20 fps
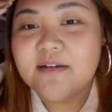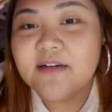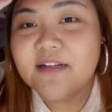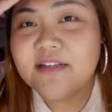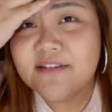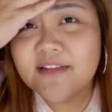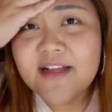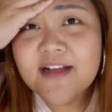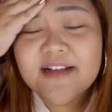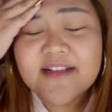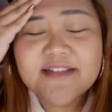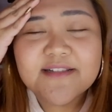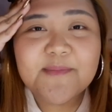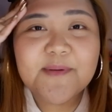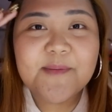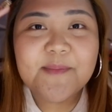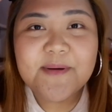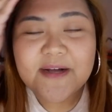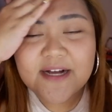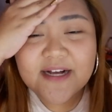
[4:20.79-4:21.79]
at last
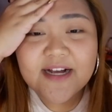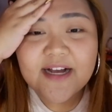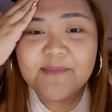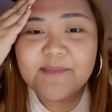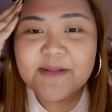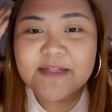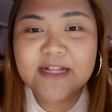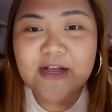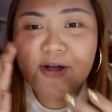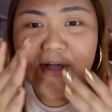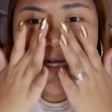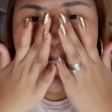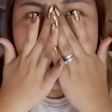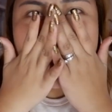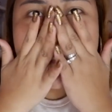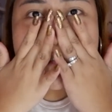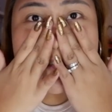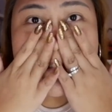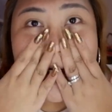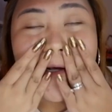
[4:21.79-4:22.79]
may magagamit na
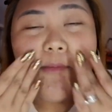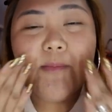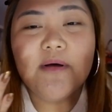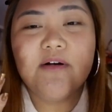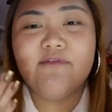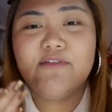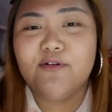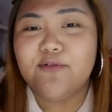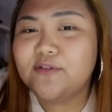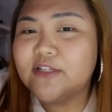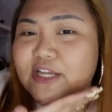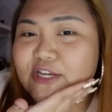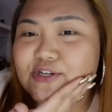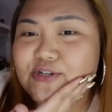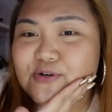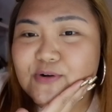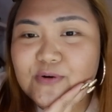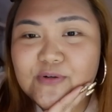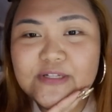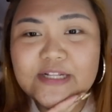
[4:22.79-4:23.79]
ako. Hindi, na ako
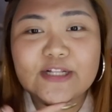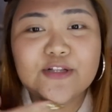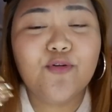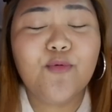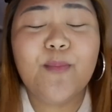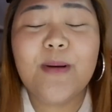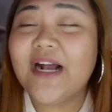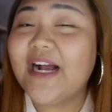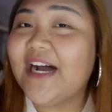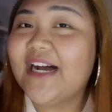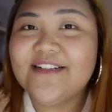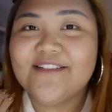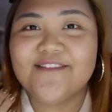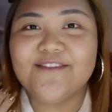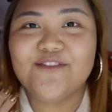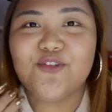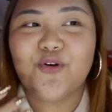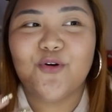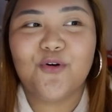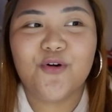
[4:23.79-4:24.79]
mag-foundation. Ito,
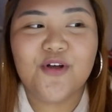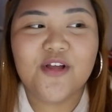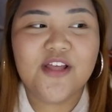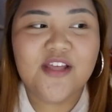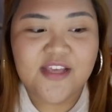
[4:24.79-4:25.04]
magaan to.